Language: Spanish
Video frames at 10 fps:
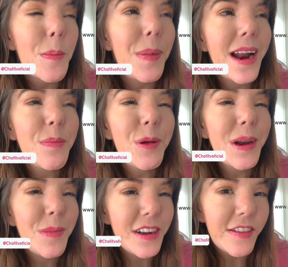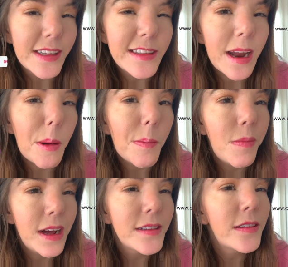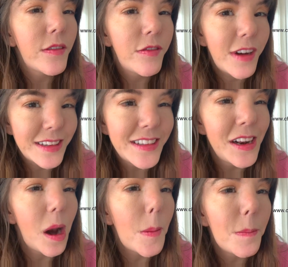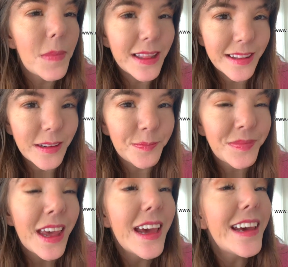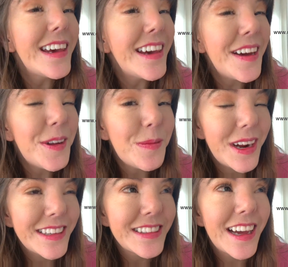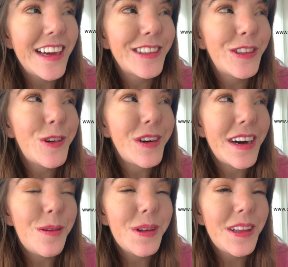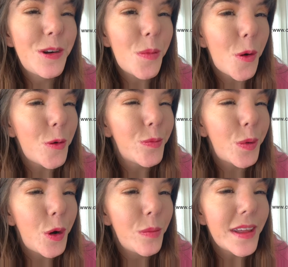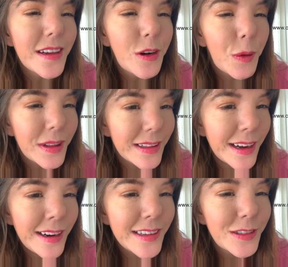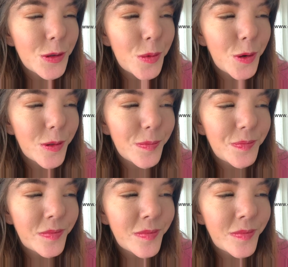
para poder manifestar más fácilmente. Y además, esto realmente como un poco me di cuenta, es como...